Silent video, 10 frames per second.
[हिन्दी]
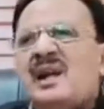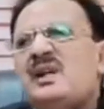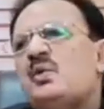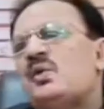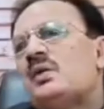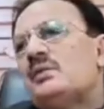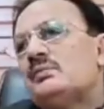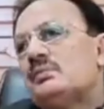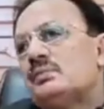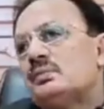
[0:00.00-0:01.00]
देखो
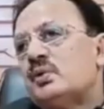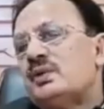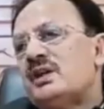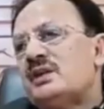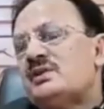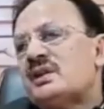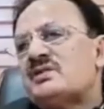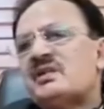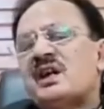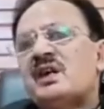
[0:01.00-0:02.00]
जो ये
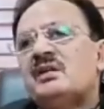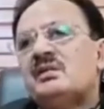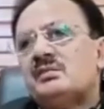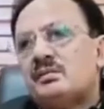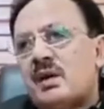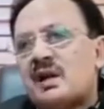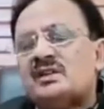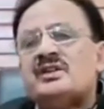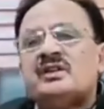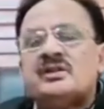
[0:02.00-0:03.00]
चर्चाएं
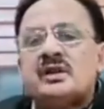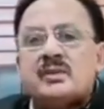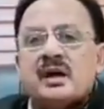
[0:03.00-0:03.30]
भारतीय जनता